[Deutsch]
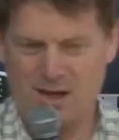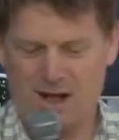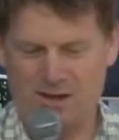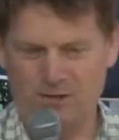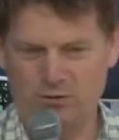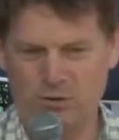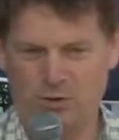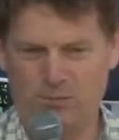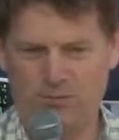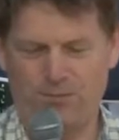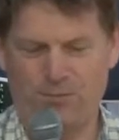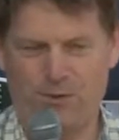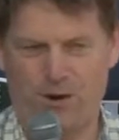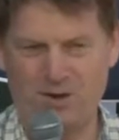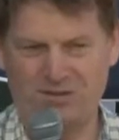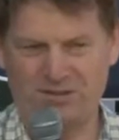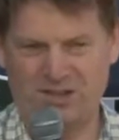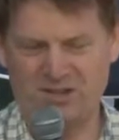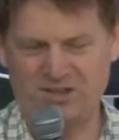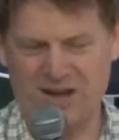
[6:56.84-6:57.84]
Also
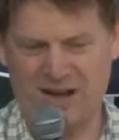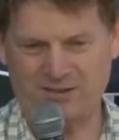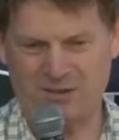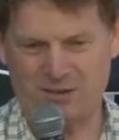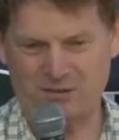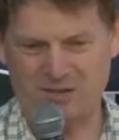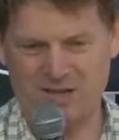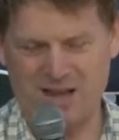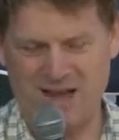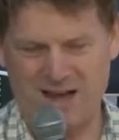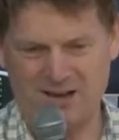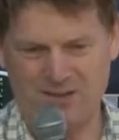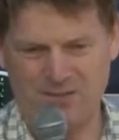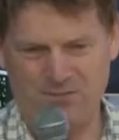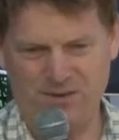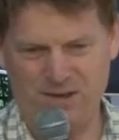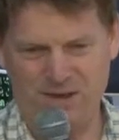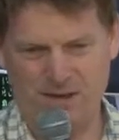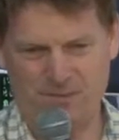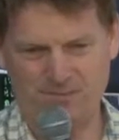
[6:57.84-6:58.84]
Volksentscheid, sonst
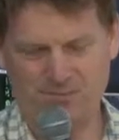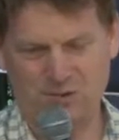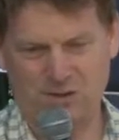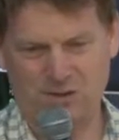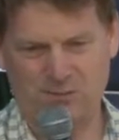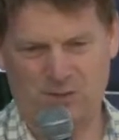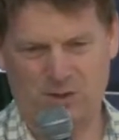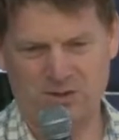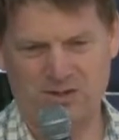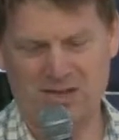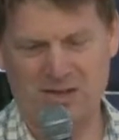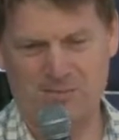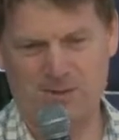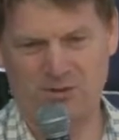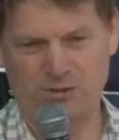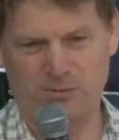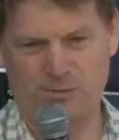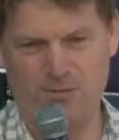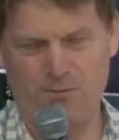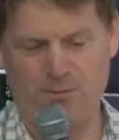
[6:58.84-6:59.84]
klagen wir. Es wurde
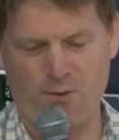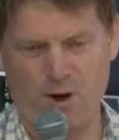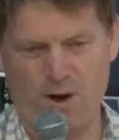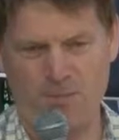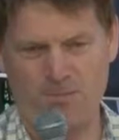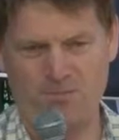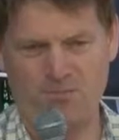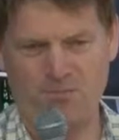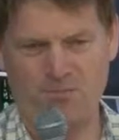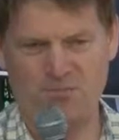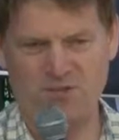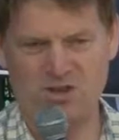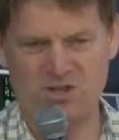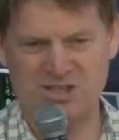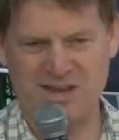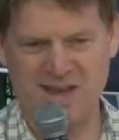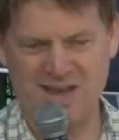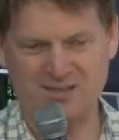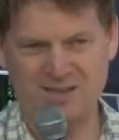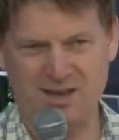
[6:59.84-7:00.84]
immer so beworben, wie
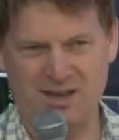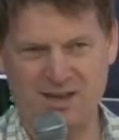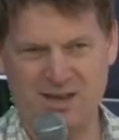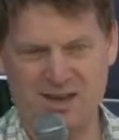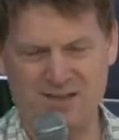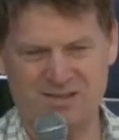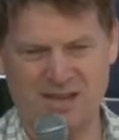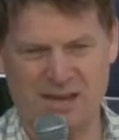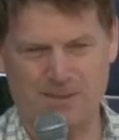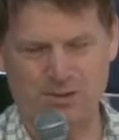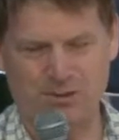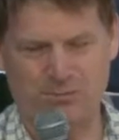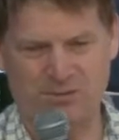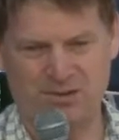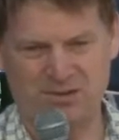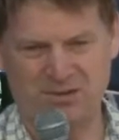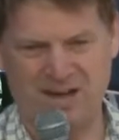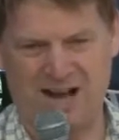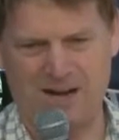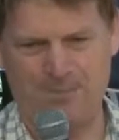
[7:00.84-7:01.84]
schlecht der ESM und
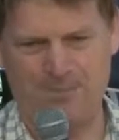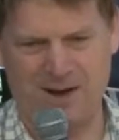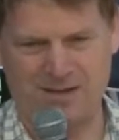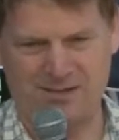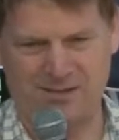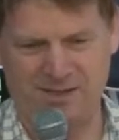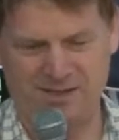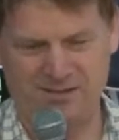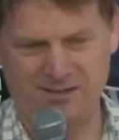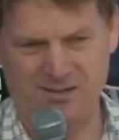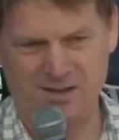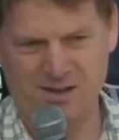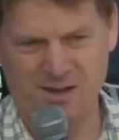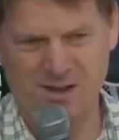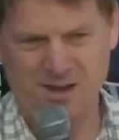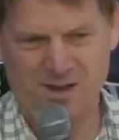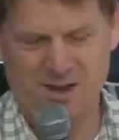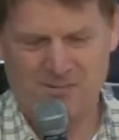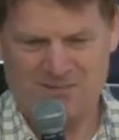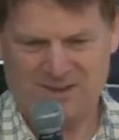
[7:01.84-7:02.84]
Fiskalpakt ist,
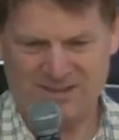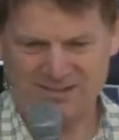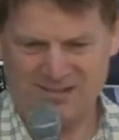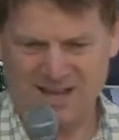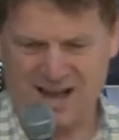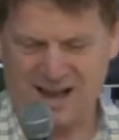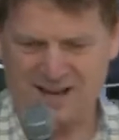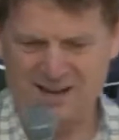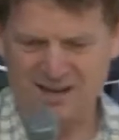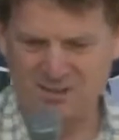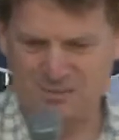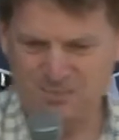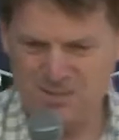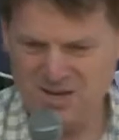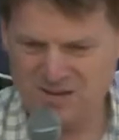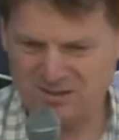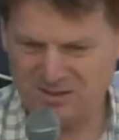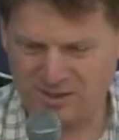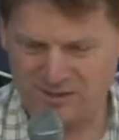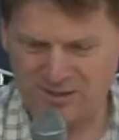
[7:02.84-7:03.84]
was da alles
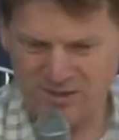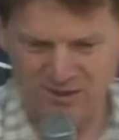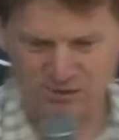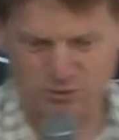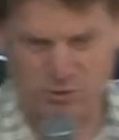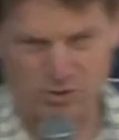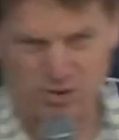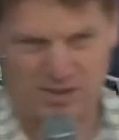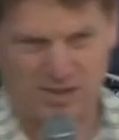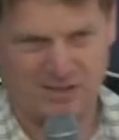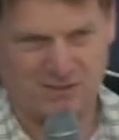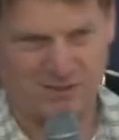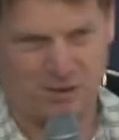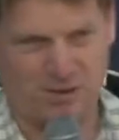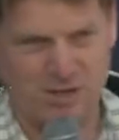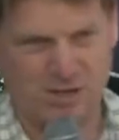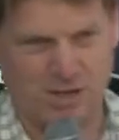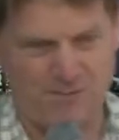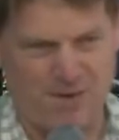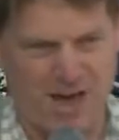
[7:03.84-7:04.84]
mies dran ist. Und jetzt soll es